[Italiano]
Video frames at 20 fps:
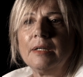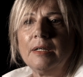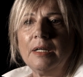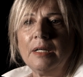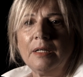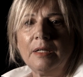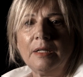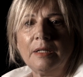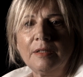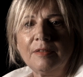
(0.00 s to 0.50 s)

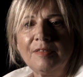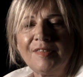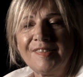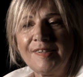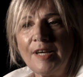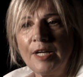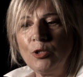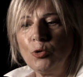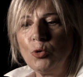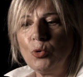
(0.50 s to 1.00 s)
eh,
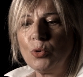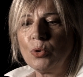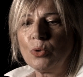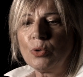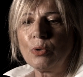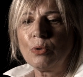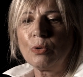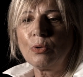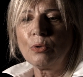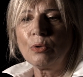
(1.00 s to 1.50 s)

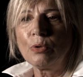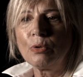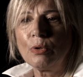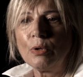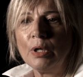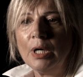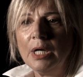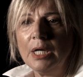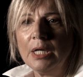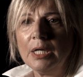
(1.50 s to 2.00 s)

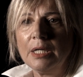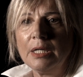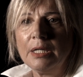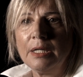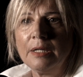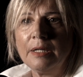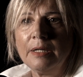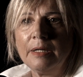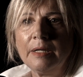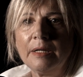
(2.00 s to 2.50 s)
sentono
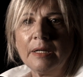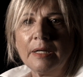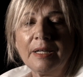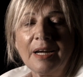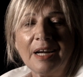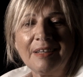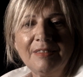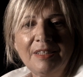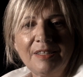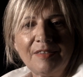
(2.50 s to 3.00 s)
eh,
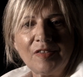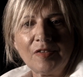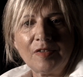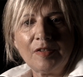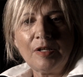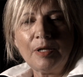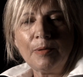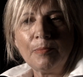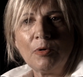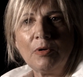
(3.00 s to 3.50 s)
grandi
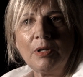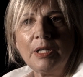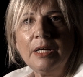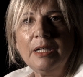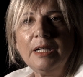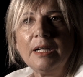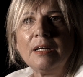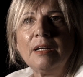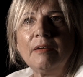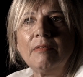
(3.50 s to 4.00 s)

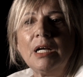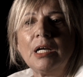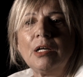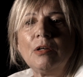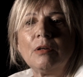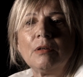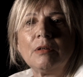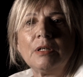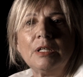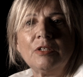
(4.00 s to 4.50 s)
stimoli a
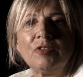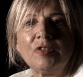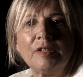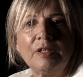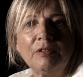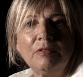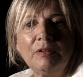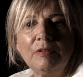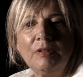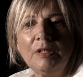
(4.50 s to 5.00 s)
livello
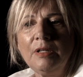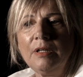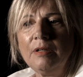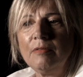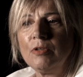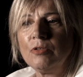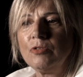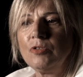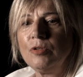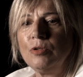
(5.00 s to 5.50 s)

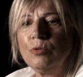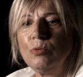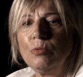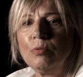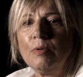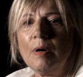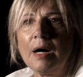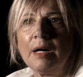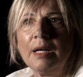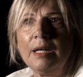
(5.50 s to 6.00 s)
istintivo,
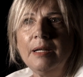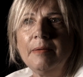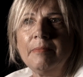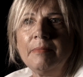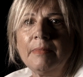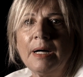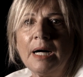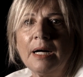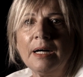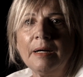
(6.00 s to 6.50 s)
istintuale,
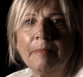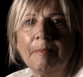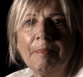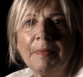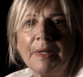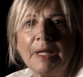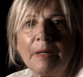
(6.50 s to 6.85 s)
ma